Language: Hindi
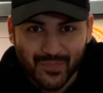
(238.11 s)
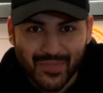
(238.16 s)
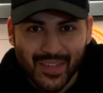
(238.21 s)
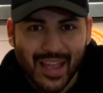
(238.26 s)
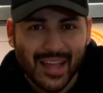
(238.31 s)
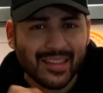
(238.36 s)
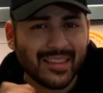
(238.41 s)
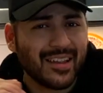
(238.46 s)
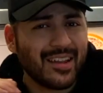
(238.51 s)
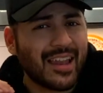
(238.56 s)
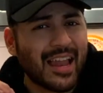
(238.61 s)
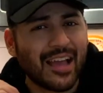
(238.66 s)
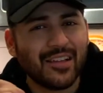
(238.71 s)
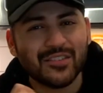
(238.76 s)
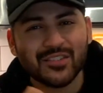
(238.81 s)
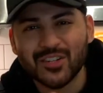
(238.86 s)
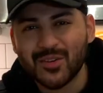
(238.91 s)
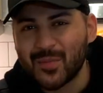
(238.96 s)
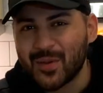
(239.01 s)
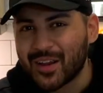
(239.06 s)
एंड देन लाइव
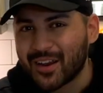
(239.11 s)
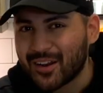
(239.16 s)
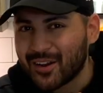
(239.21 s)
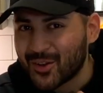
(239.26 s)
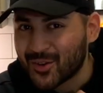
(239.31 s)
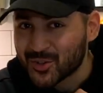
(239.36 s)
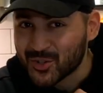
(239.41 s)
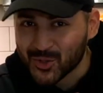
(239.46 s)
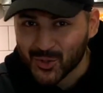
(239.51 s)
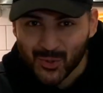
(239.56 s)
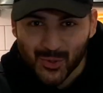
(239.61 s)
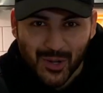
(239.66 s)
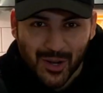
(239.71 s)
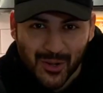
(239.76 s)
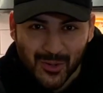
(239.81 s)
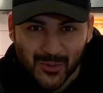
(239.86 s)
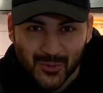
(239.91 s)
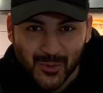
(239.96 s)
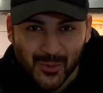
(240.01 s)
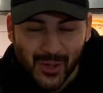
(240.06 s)
स्ट्रीमिंग करना शुरू कर
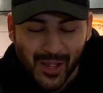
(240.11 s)
दूँ